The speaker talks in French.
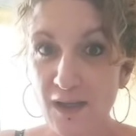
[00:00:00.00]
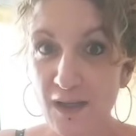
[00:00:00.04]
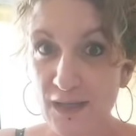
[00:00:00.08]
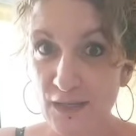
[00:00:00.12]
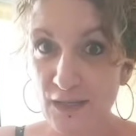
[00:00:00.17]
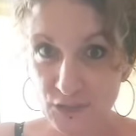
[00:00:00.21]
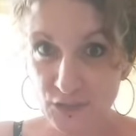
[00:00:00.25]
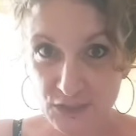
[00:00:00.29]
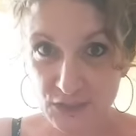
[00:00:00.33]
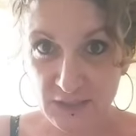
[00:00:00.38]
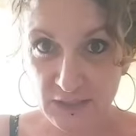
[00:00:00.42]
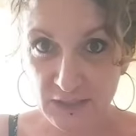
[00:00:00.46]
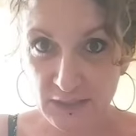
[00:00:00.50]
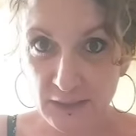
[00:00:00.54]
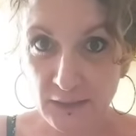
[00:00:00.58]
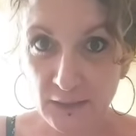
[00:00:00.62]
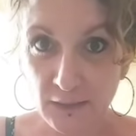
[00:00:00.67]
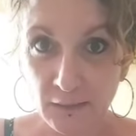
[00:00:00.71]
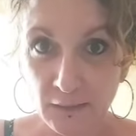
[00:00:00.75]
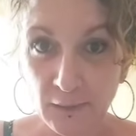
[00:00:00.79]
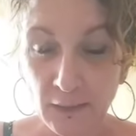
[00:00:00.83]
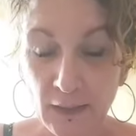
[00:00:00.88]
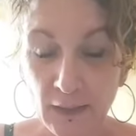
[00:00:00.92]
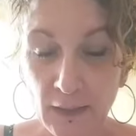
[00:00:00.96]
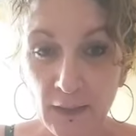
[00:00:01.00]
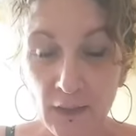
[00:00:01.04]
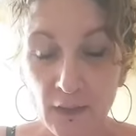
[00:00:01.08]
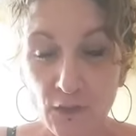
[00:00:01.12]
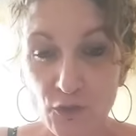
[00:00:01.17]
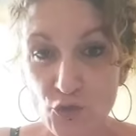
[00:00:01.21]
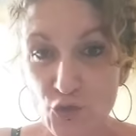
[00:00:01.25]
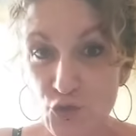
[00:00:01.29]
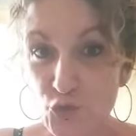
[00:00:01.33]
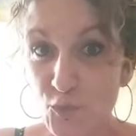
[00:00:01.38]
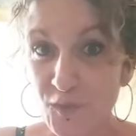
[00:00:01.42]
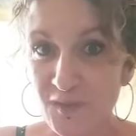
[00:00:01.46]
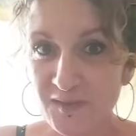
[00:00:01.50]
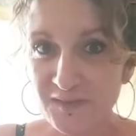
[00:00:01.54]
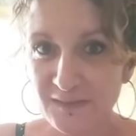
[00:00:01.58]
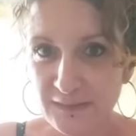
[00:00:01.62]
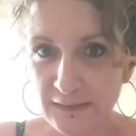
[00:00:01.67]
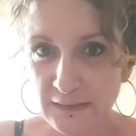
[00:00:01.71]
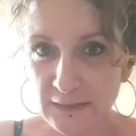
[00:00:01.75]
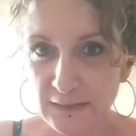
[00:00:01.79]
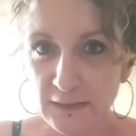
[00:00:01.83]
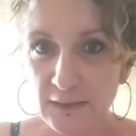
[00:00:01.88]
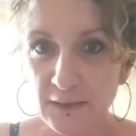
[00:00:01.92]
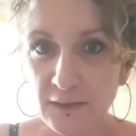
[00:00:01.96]
agir,
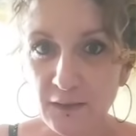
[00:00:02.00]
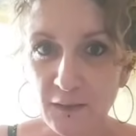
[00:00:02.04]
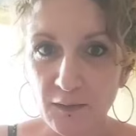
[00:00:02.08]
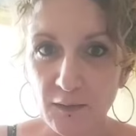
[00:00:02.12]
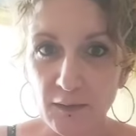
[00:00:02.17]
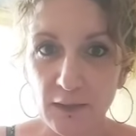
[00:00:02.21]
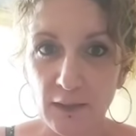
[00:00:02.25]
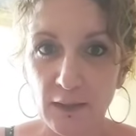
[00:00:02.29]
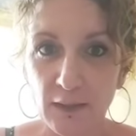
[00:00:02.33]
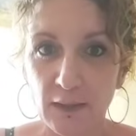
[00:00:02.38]
choisir,